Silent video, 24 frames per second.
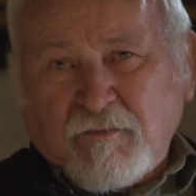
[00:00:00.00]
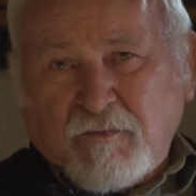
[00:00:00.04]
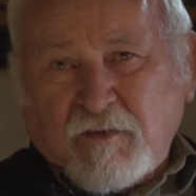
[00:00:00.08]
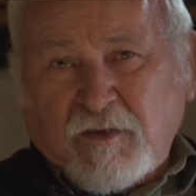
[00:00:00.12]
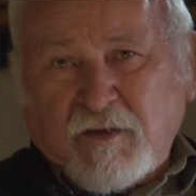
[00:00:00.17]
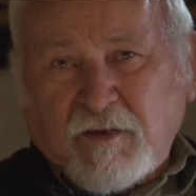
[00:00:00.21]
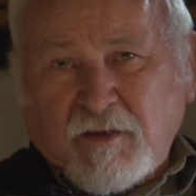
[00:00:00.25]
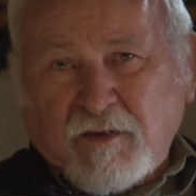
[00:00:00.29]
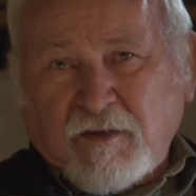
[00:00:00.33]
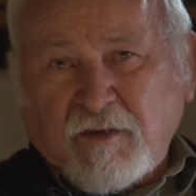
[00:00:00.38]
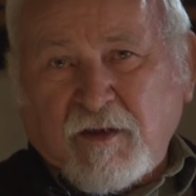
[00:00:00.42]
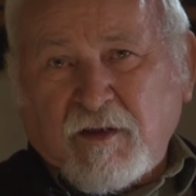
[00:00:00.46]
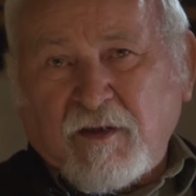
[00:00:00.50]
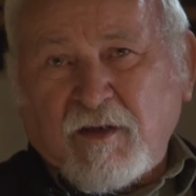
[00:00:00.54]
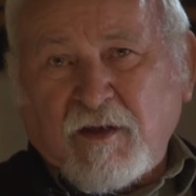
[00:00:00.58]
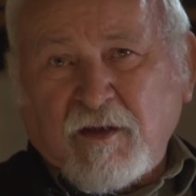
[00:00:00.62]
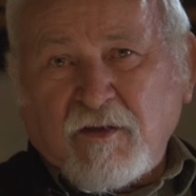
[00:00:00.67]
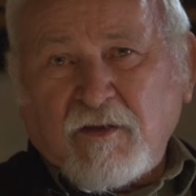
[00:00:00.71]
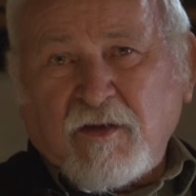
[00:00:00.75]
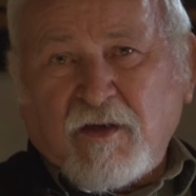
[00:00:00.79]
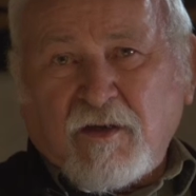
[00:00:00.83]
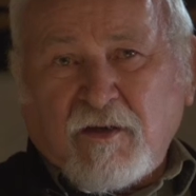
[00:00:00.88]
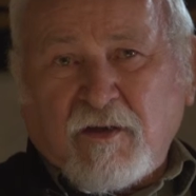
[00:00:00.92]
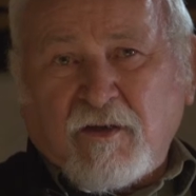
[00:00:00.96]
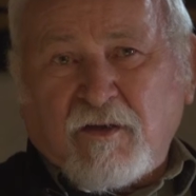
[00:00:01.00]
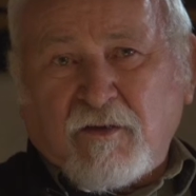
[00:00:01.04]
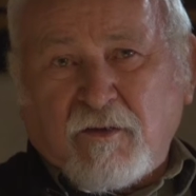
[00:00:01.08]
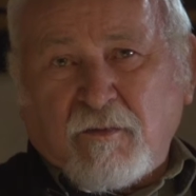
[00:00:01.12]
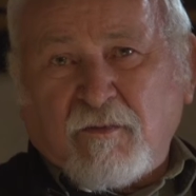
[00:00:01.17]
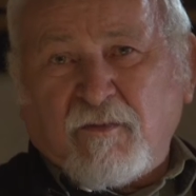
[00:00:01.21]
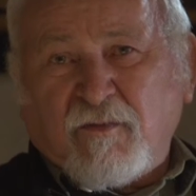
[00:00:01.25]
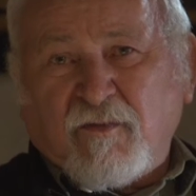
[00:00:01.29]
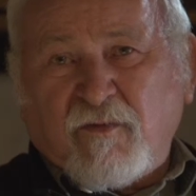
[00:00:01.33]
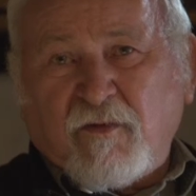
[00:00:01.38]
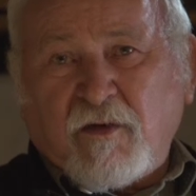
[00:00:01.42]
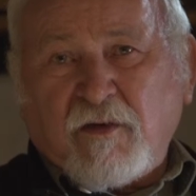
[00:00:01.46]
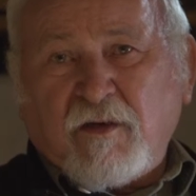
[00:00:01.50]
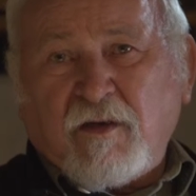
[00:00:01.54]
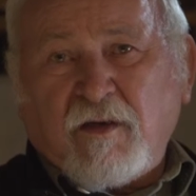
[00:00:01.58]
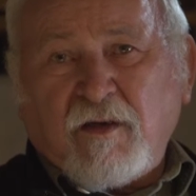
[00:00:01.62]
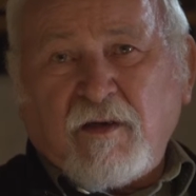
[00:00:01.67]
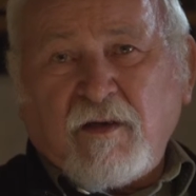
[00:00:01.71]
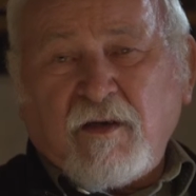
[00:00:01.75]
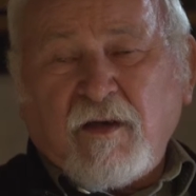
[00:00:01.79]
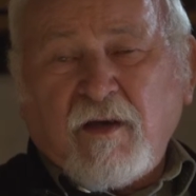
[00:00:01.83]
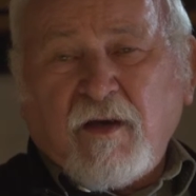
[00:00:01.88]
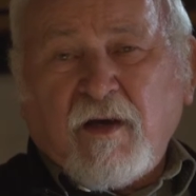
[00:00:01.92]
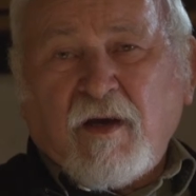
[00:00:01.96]
to jest jedna rzecz, tą
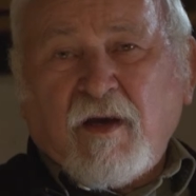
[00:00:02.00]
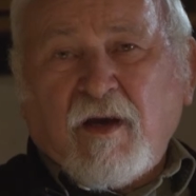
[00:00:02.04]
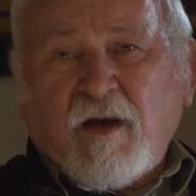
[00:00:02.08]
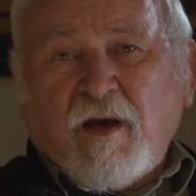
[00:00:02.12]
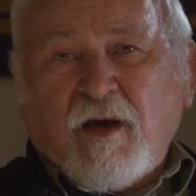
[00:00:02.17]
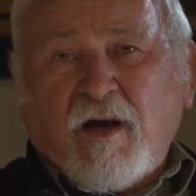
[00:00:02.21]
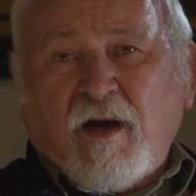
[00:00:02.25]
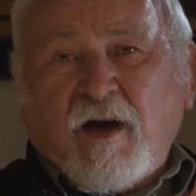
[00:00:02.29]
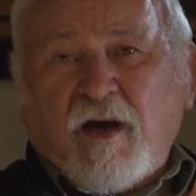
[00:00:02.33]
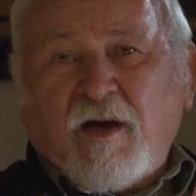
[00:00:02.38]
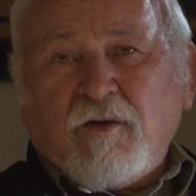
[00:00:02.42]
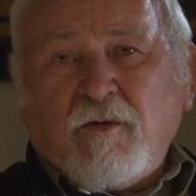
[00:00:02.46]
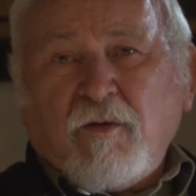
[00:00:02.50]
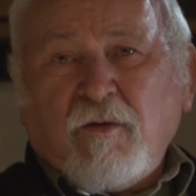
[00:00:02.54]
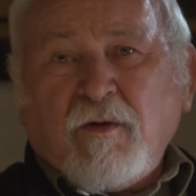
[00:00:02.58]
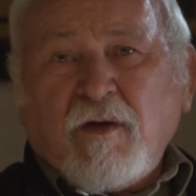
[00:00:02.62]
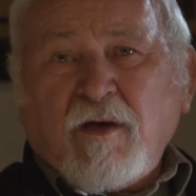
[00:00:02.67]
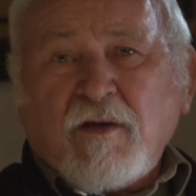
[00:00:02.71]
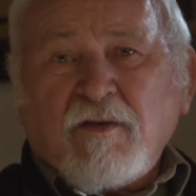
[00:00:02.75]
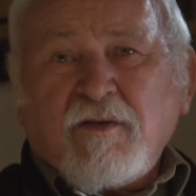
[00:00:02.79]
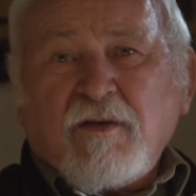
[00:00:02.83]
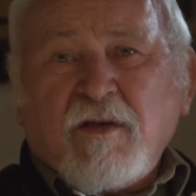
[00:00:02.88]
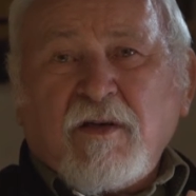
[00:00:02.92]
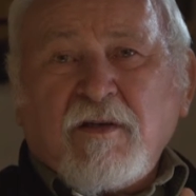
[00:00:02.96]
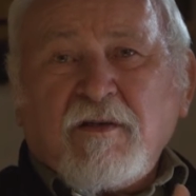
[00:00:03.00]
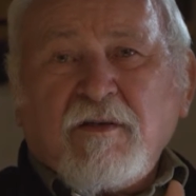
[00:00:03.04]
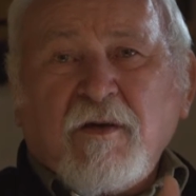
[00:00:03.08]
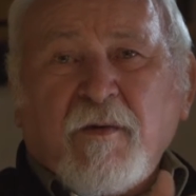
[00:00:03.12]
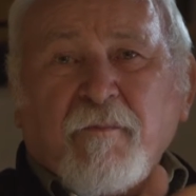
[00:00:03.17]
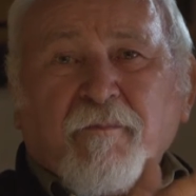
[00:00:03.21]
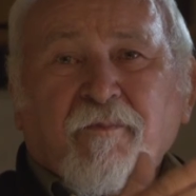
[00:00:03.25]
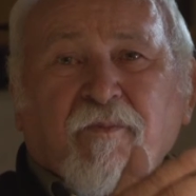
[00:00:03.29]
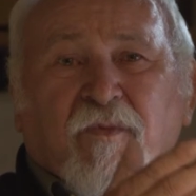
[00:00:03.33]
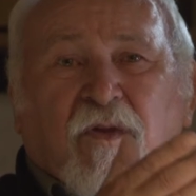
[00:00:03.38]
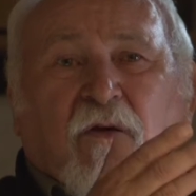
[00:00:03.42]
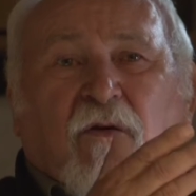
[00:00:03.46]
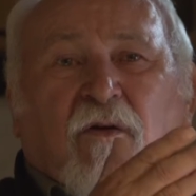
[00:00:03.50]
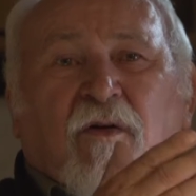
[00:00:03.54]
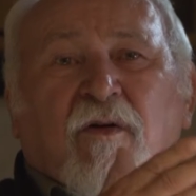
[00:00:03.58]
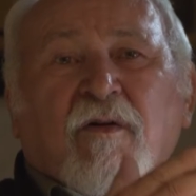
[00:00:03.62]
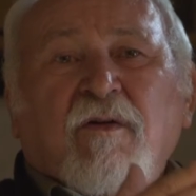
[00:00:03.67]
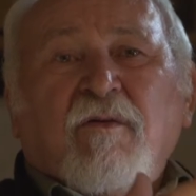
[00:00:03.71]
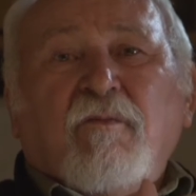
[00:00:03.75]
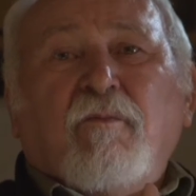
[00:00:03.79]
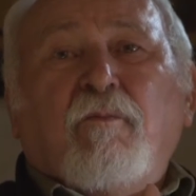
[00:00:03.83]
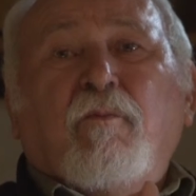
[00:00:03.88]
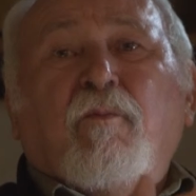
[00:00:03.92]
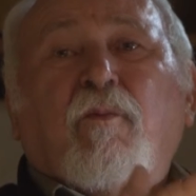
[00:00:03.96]
wojnę, a druga rzecz,
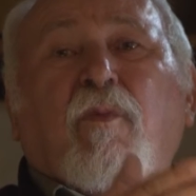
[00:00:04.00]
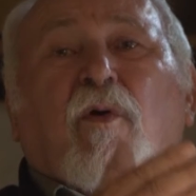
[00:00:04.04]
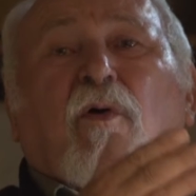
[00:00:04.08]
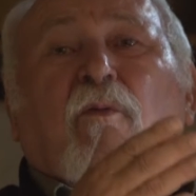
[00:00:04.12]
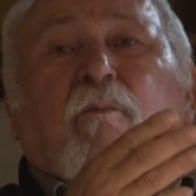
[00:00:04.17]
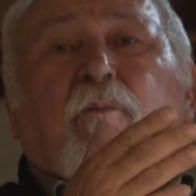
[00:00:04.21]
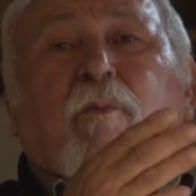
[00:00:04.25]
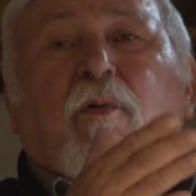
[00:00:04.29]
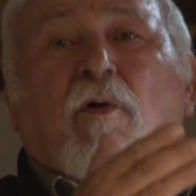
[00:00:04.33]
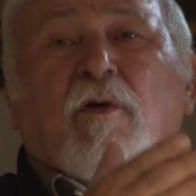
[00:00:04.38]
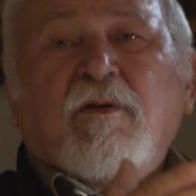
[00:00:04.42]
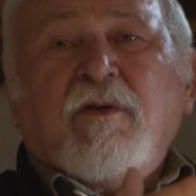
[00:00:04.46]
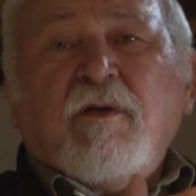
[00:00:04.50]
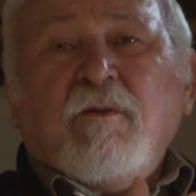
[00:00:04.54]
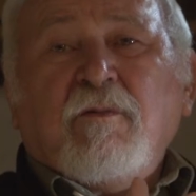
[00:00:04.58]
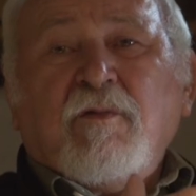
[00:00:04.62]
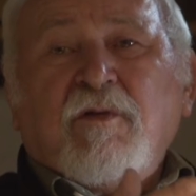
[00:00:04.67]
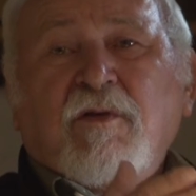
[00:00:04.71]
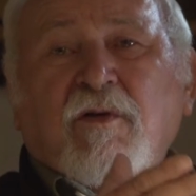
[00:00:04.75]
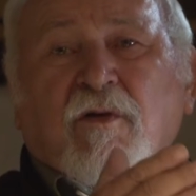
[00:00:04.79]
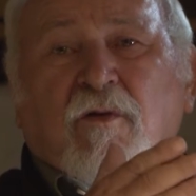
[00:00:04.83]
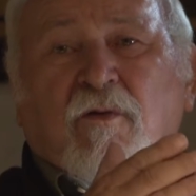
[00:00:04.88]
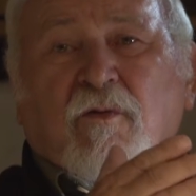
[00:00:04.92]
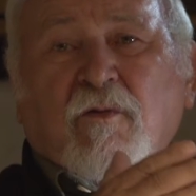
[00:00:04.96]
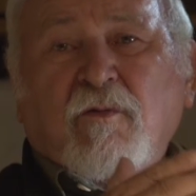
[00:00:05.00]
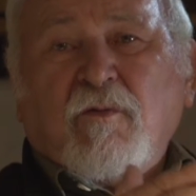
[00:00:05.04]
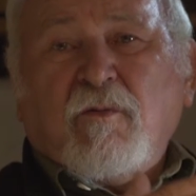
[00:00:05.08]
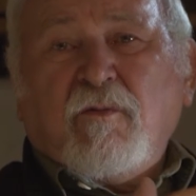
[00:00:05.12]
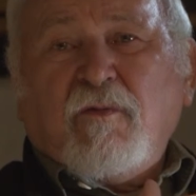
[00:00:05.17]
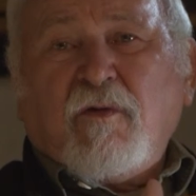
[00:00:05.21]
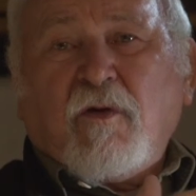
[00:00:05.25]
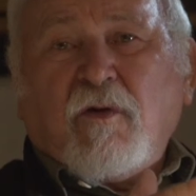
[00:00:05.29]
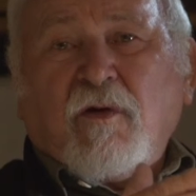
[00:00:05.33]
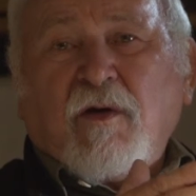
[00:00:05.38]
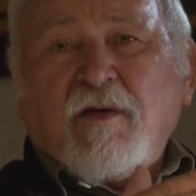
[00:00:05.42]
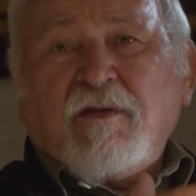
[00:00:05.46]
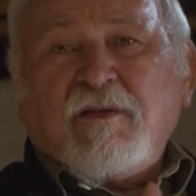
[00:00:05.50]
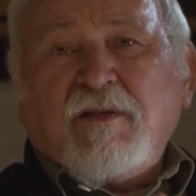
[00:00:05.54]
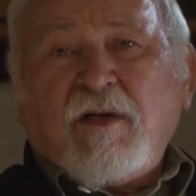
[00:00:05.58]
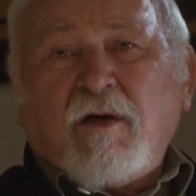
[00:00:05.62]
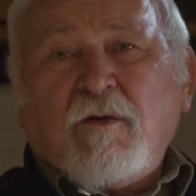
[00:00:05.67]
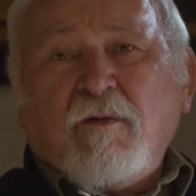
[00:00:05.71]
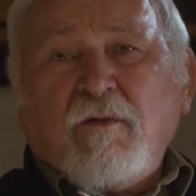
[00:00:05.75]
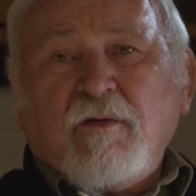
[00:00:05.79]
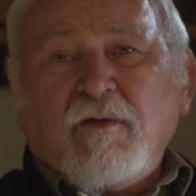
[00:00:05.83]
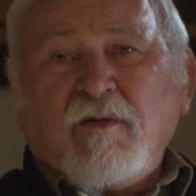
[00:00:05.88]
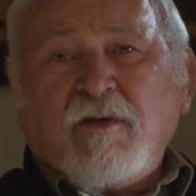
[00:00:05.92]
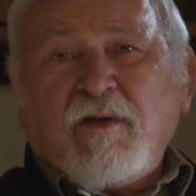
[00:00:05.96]
bo potem się
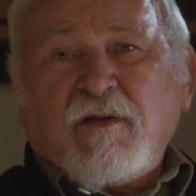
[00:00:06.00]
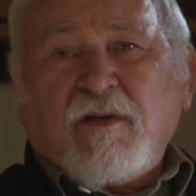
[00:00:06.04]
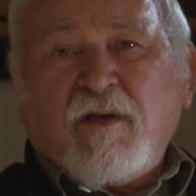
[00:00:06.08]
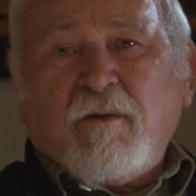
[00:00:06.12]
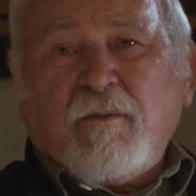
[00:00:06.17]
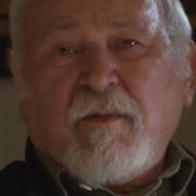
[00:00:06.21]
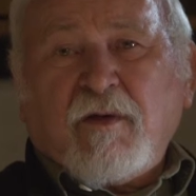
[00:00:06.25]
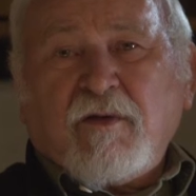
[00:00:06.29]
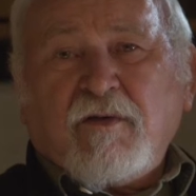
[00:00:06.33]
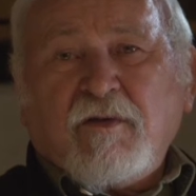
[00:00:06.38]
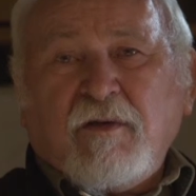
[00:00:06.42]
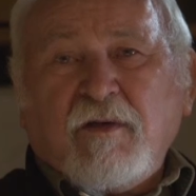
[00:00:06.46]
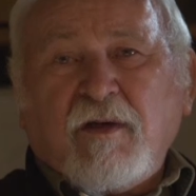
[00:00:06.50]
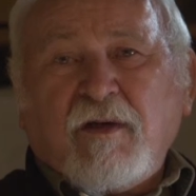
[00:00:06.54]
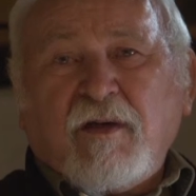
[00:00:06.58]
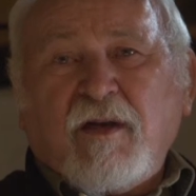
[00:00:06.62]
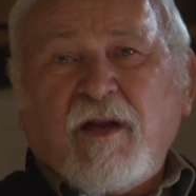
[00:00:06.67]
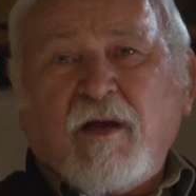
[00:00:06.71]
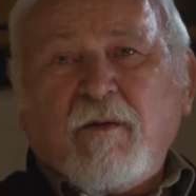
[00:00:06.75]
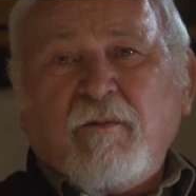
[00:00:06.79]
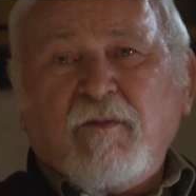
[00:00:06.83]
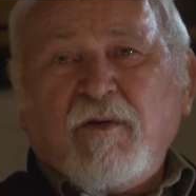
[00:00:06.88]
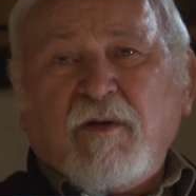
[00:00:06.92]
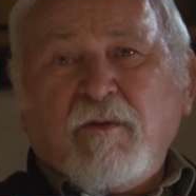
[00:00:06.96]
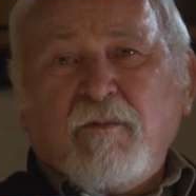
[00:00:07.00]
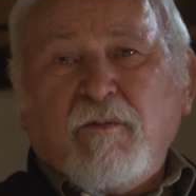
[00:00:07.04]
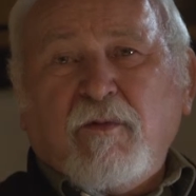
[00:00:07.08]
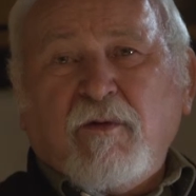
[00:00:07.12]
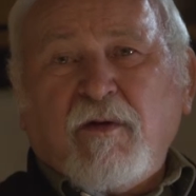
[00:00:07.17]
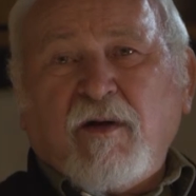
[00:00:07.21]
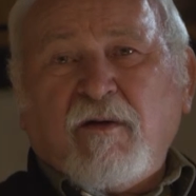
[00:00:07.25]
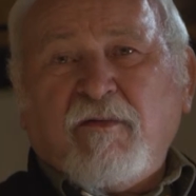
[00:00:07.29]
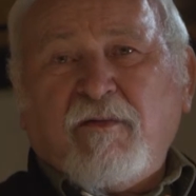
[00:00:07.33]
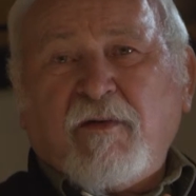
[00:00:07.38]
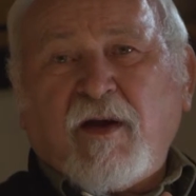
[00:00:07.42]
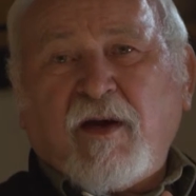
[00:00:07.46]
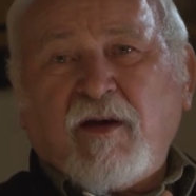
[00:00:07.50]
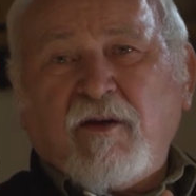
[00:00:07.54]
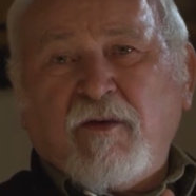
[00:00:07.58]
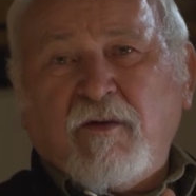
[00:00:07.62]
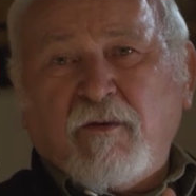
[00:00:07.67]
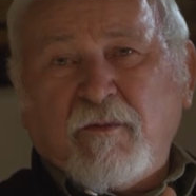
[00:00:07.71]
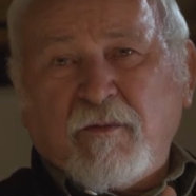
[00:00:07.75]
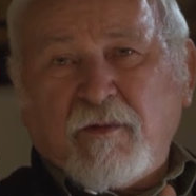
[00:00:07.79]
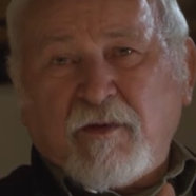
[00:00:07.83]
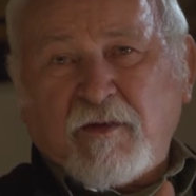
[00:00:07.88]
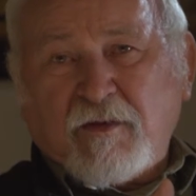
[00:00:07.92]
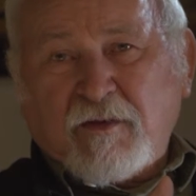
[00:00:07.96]
okazało, że ta maszyna dla mnie była frajdą
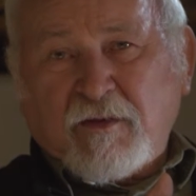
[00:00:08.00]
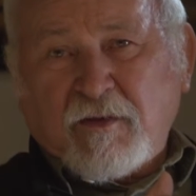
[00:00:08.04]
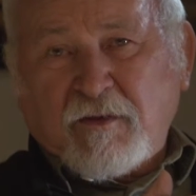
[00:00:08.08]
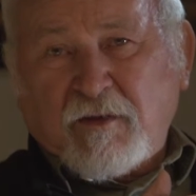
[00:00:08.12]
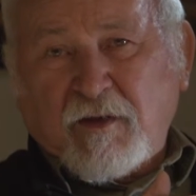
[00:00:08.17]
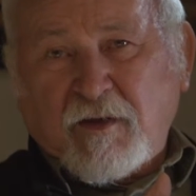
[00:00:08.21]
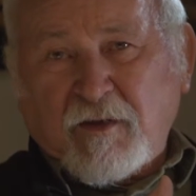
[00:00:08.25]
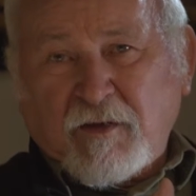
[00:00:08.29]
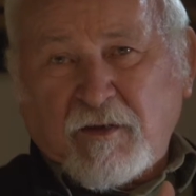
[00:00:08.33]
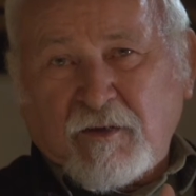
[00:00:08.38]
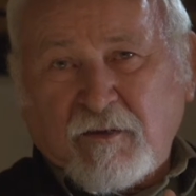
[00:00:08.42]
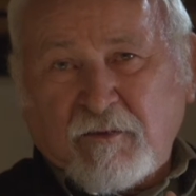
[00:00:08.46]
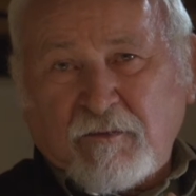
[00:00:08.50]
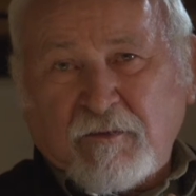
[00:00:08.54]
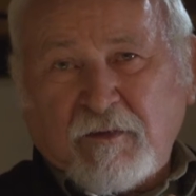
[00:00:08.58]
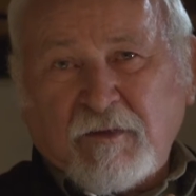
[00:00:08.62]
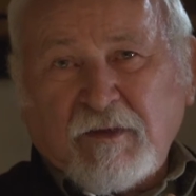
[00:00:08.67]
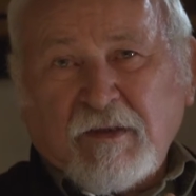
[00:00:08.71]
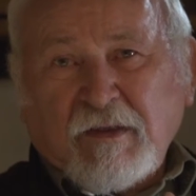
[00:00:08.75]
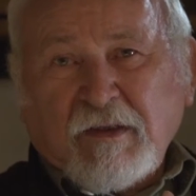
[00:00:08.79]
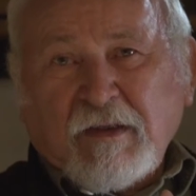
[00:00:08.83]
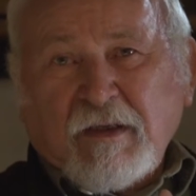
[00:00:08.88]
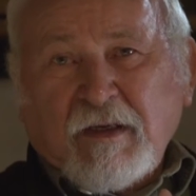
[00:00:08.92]
jeszcze dodatkowo.